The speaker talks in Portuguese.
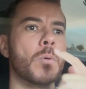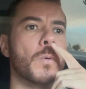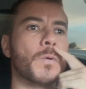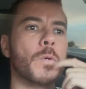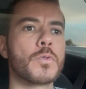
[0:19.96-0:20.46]

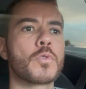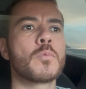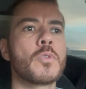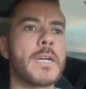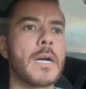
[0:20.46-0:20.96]
o
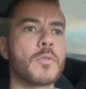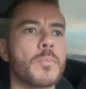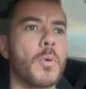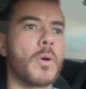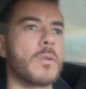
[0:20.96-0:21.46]
consumo real do
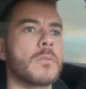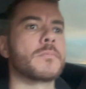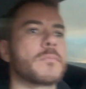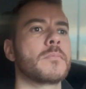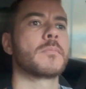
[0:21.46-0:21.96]
Polo
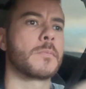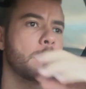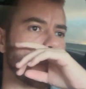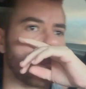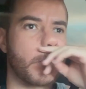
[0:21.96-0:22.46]

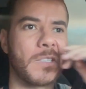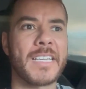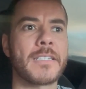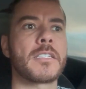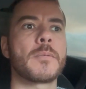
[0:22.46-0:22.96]

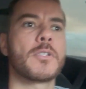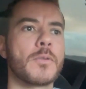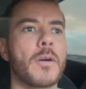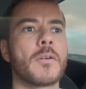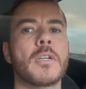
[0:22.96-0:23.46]
TSI
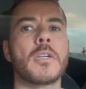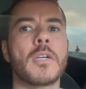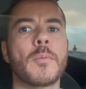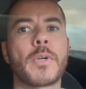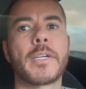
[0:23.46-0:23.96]
manual.
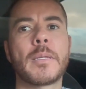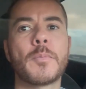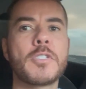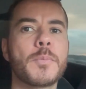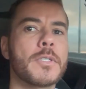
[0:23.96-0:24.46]
Porque tem
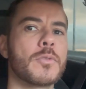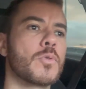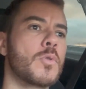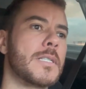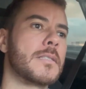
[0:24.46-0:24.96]
muitas
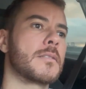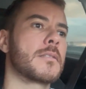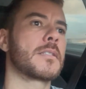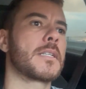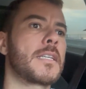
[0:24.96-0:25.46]
pessoas
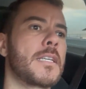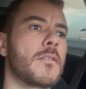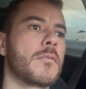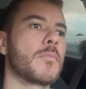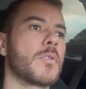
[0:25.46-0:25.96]
que
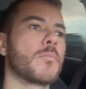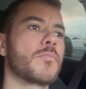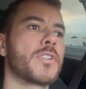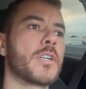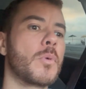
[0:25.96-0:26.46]

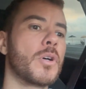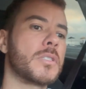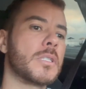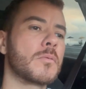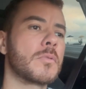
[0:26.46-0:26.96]
ficam
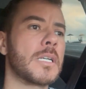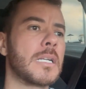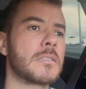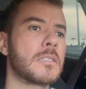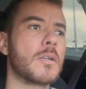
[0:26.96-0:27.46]
mostrando
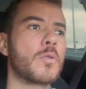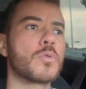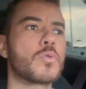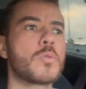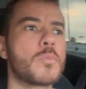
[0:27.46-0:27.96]
relação a
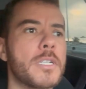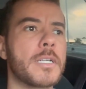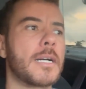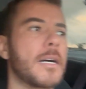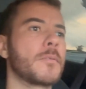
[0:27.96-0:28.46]
consumo de
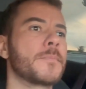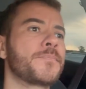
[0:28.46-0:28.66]
carro,